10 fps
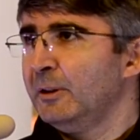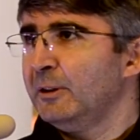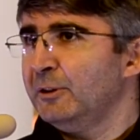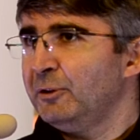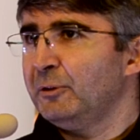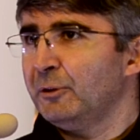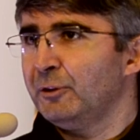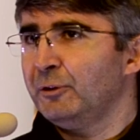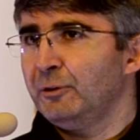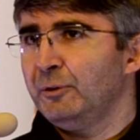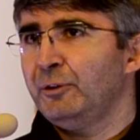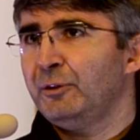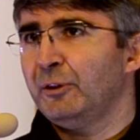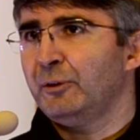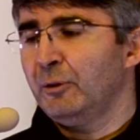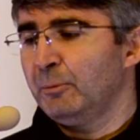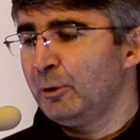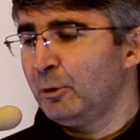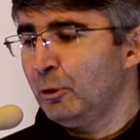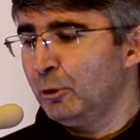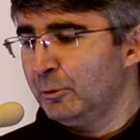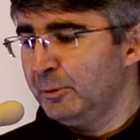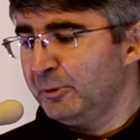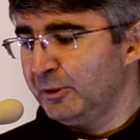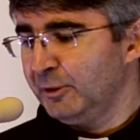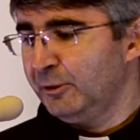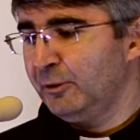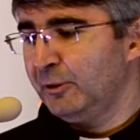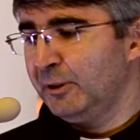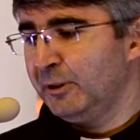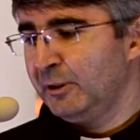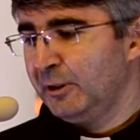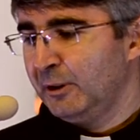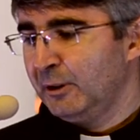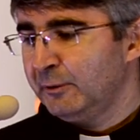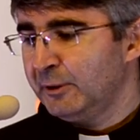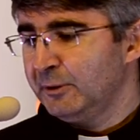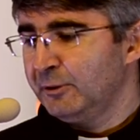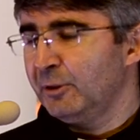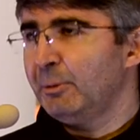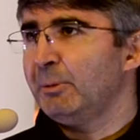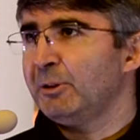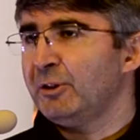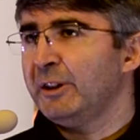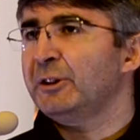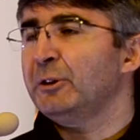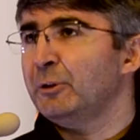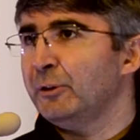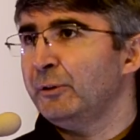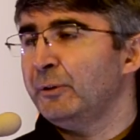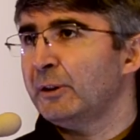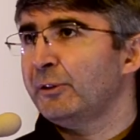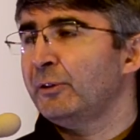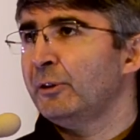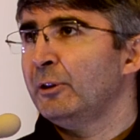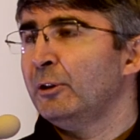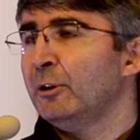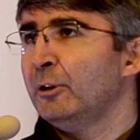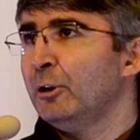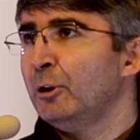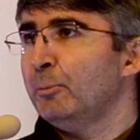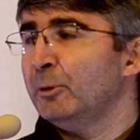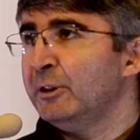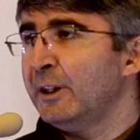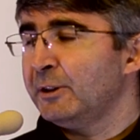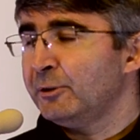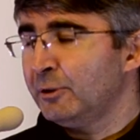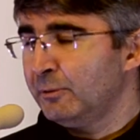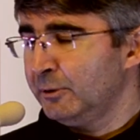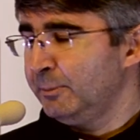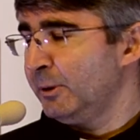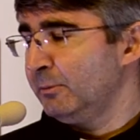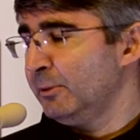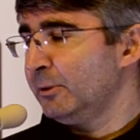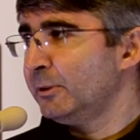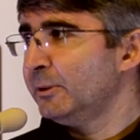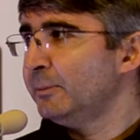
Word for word: Jeśli to rzeczywiście są choroby psychiczne, wtedy trzeba brać leki i to jest wyraz poddania się woli Panu Bogu.